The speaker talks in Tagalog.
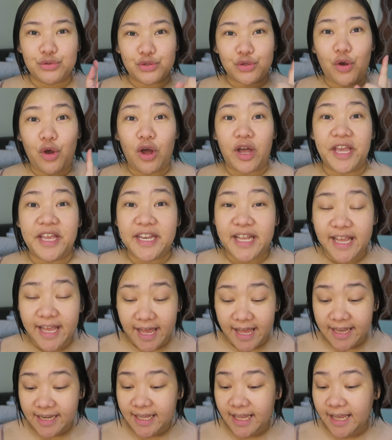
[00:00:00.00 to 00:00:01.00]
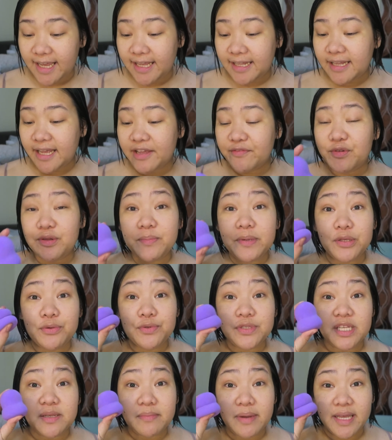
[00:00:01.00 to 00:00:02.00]
So, okay na yan. And I will be
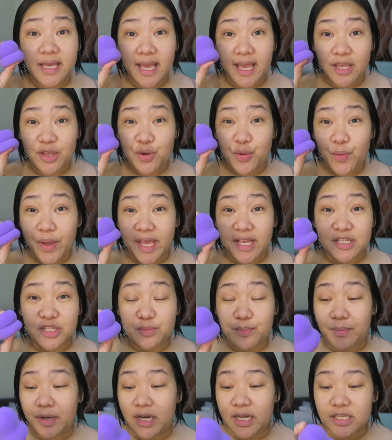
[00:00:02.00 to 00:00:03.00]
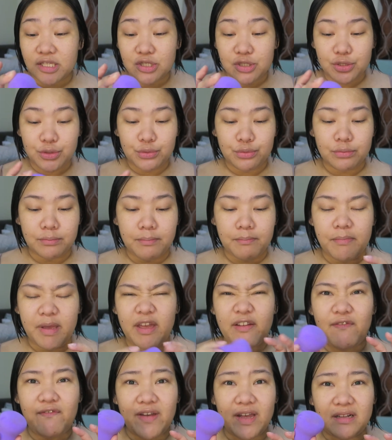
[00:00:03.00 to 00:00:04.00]
using my AOA sponge, yung
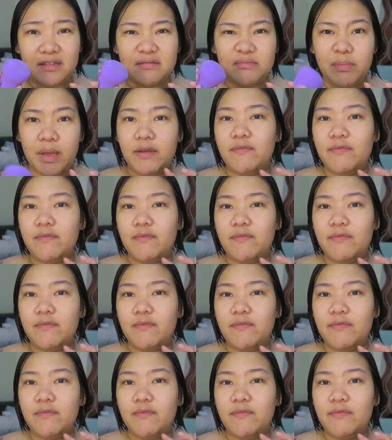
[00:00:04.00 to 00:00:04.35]
beveled.